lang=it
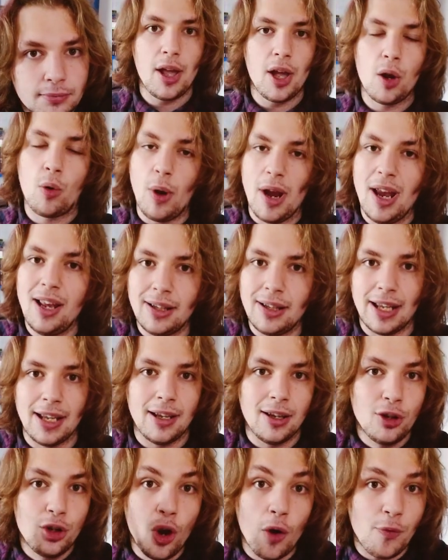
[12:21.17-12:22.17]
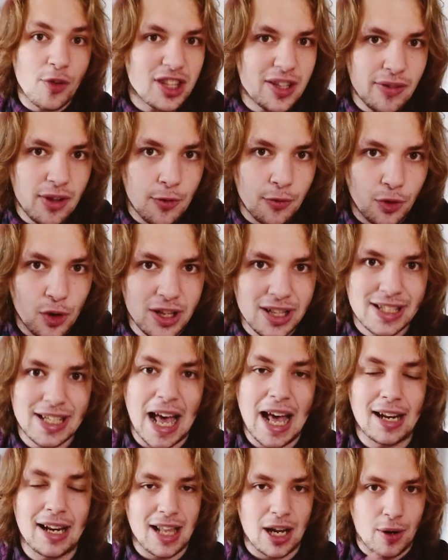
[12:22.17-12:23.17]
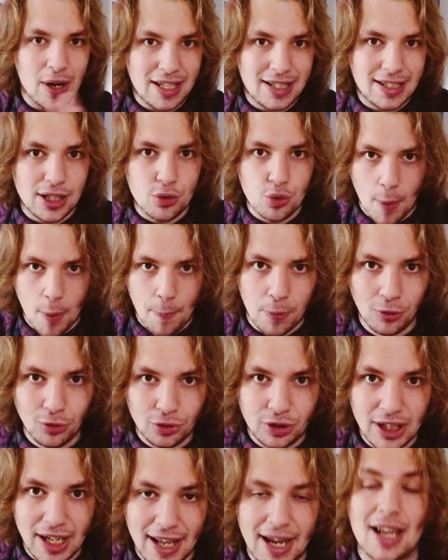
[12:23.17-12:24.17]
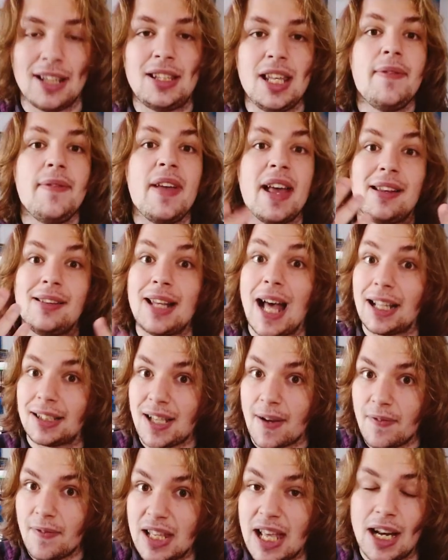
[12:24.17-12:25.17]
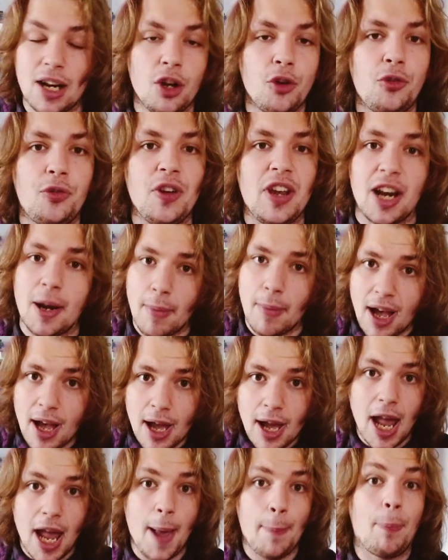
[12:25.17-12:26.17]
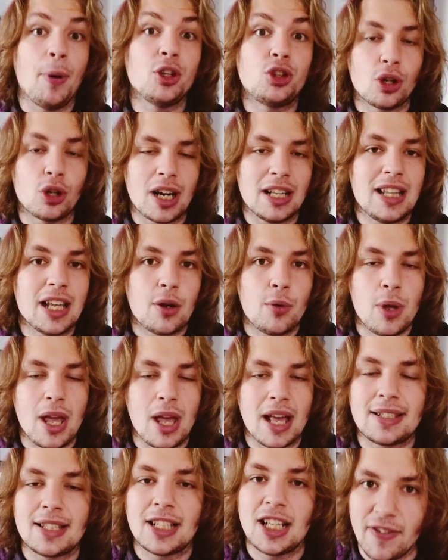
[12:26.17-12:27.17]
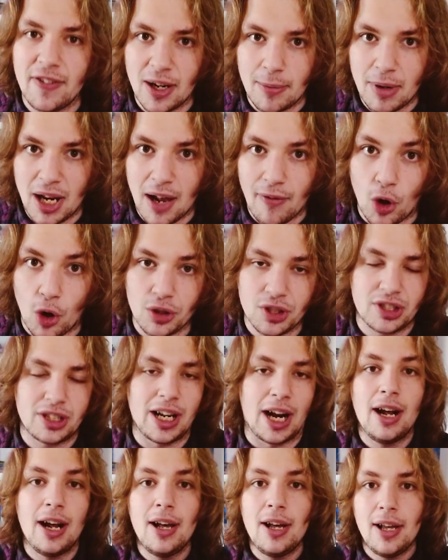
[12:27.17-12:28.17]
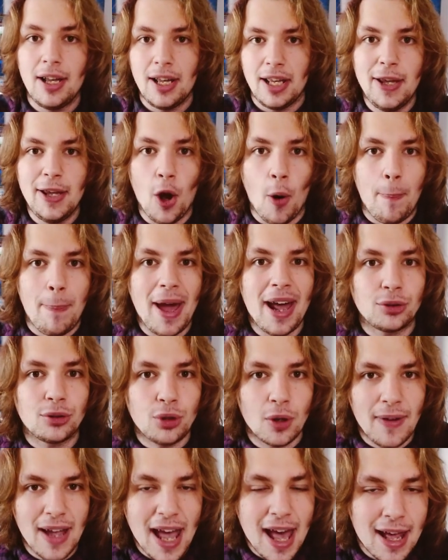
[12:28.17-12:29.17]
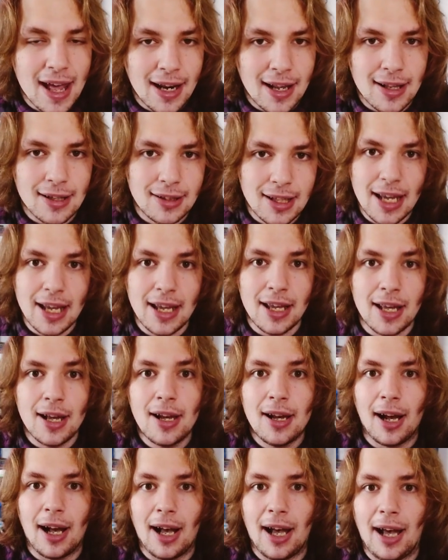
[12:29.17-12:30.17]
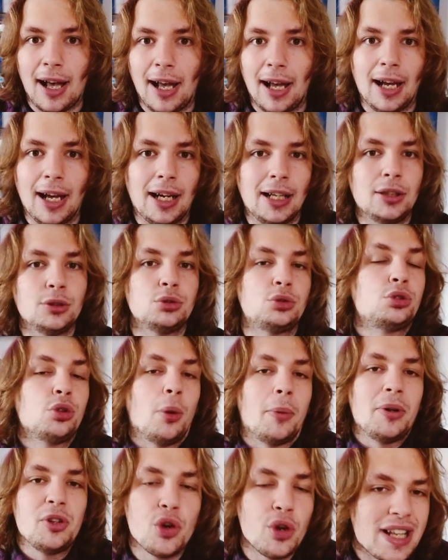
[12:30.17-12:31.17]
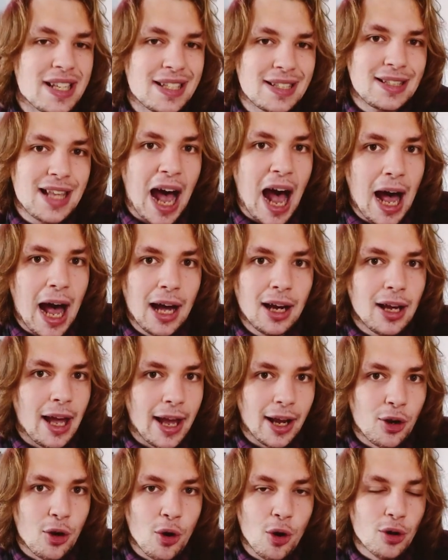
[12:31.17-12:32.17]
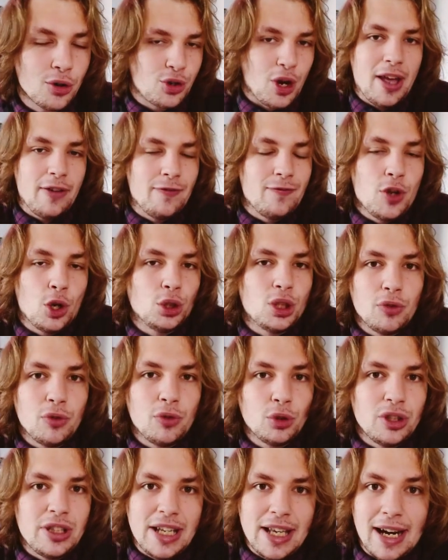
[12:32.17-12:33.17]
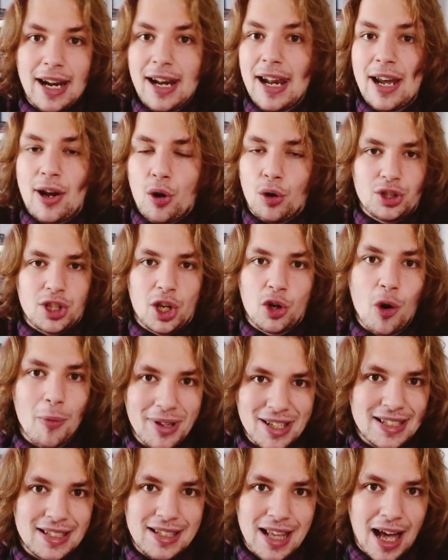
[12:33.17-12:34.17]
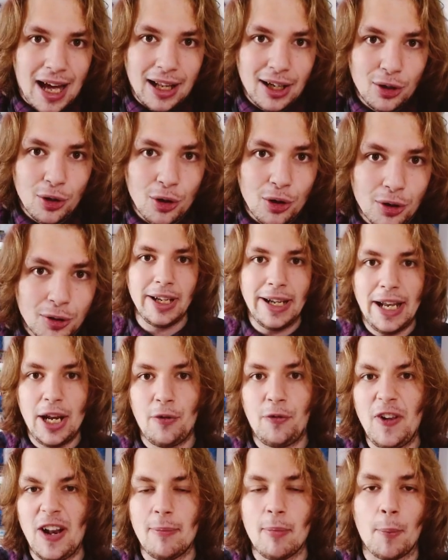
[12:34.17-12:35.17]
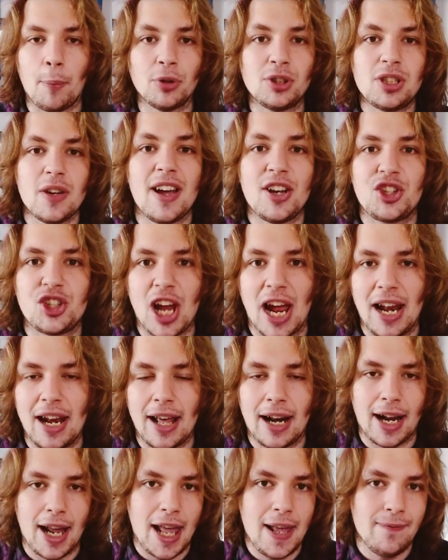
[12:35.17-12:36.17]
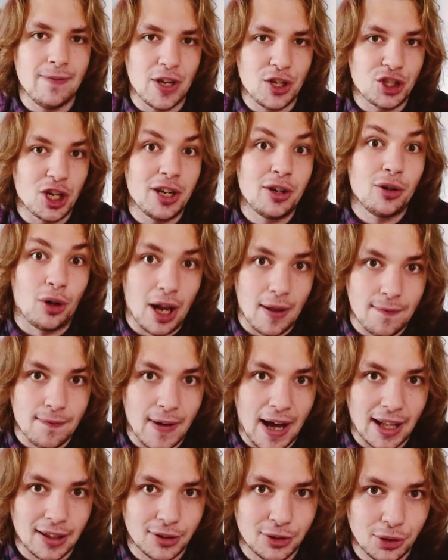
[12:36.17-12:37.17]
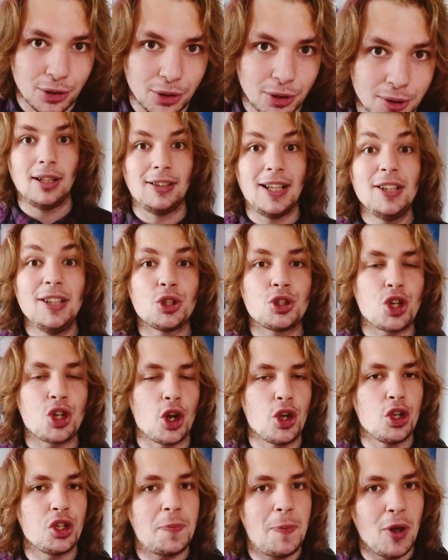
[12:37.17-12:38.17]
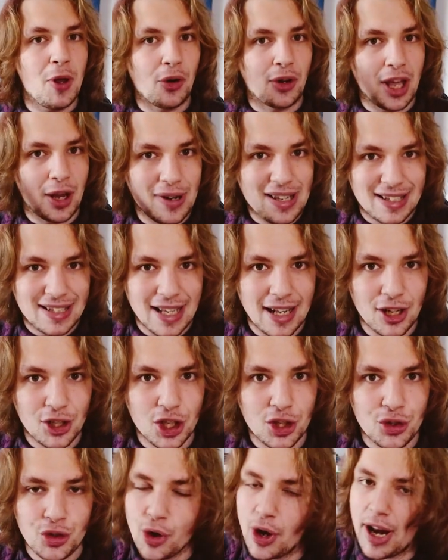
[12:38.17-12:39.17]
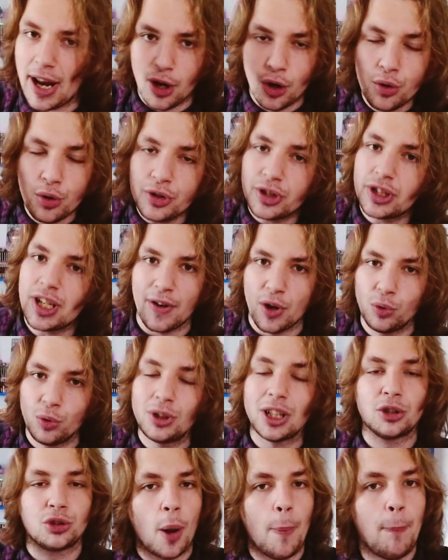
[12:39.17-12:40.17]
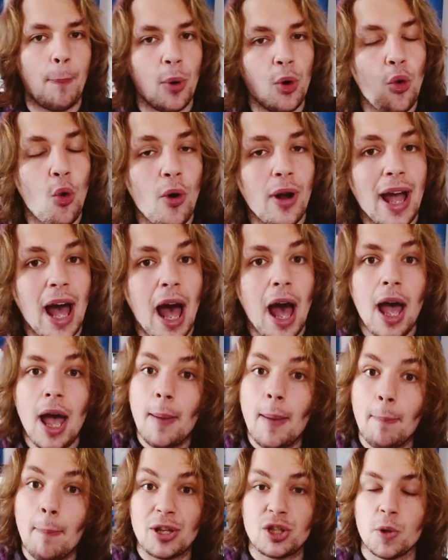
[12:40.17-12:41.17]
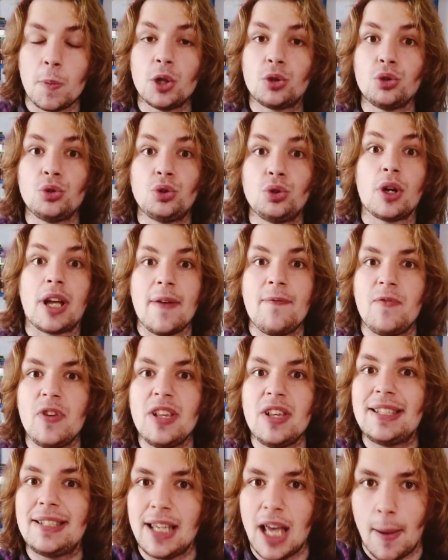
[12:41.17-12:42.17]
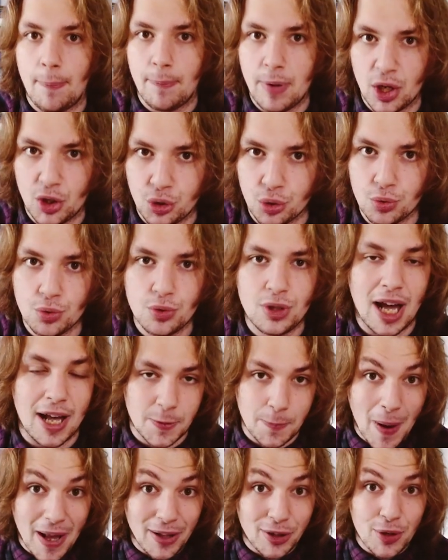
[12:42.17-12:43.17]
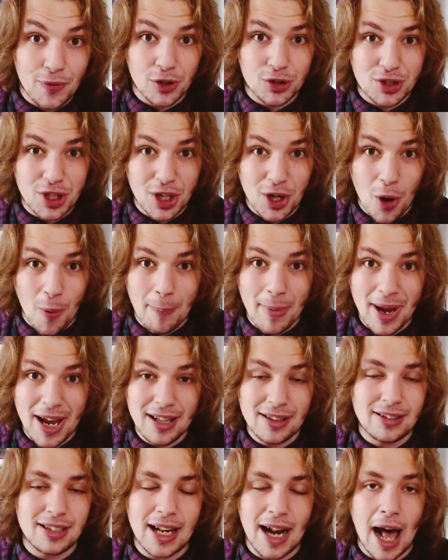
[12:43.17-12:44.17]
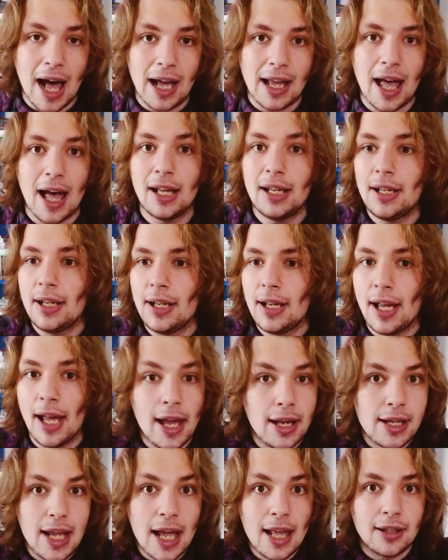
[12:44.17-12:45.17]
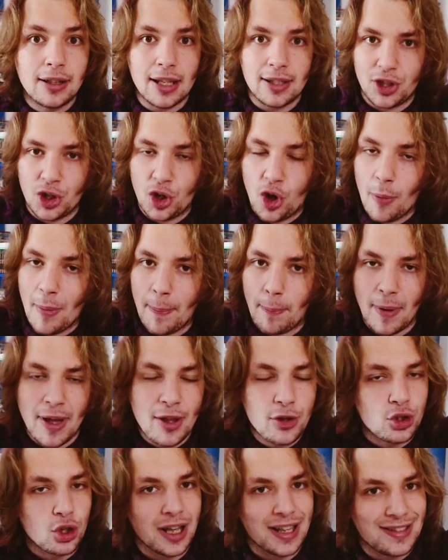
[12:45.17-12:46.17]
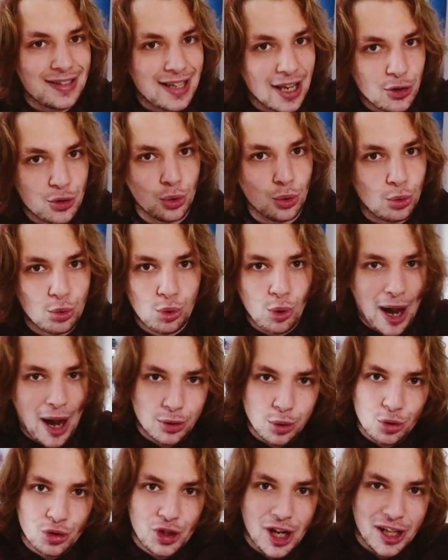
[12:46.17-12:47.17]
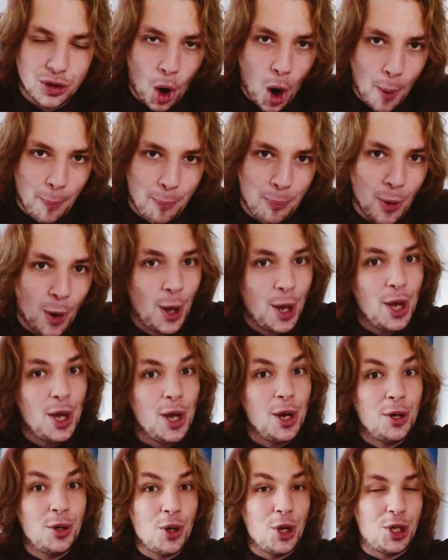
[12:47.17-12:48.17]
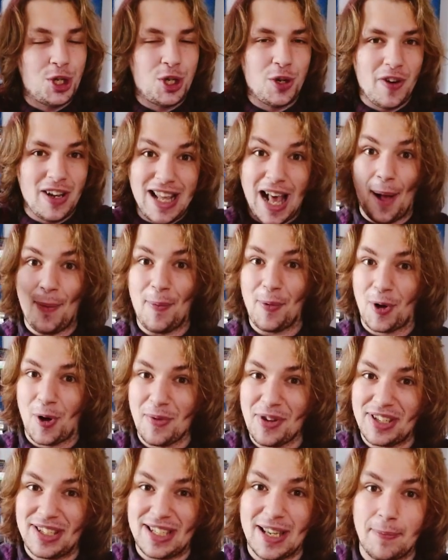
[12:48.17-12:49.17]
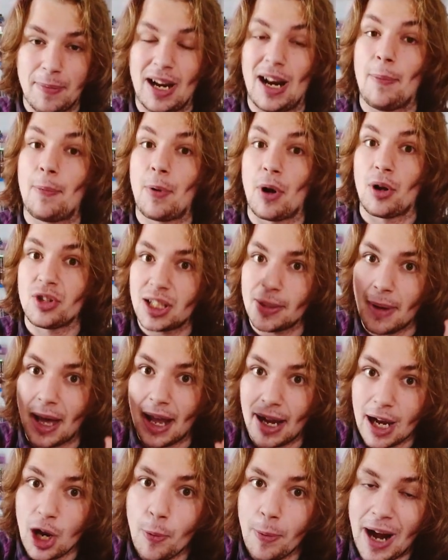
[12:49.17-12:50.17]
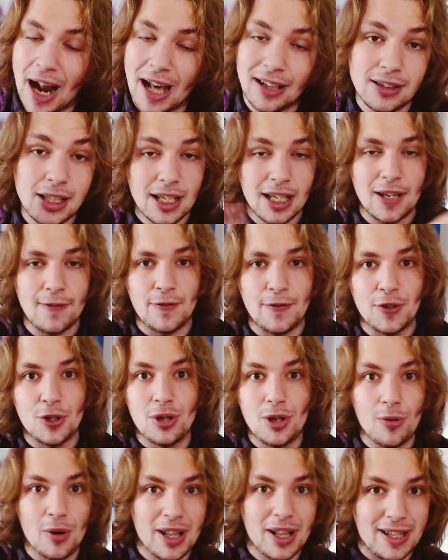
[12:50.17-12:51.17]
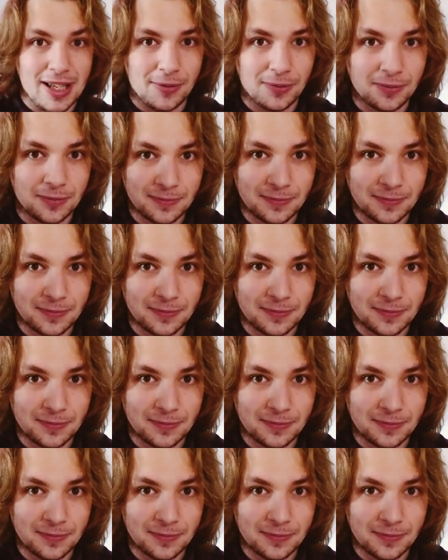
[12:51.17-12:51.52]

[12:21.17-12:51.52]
Quindi non fatevi influenzare da questi due punti negativi, andate a vedere il film e poi tornate qui a scrivermi la vostra. Io per dovere di, eh, insomma, di onestà, ecco, cioè vi ho dovuto dire le cose come stanno. Il film poteva eccellere e invece non l'ha fatto. Detto ciò io spero che questa recensione non sia venuta troppo lunga, ma soprattutto che vi sia piaciuta. Aspetto i vostri commenti raga e niente, siccome penso che sia durato già troppo, noi ci vediamo come sempre alla prossima. Recuperate il video di lunedì.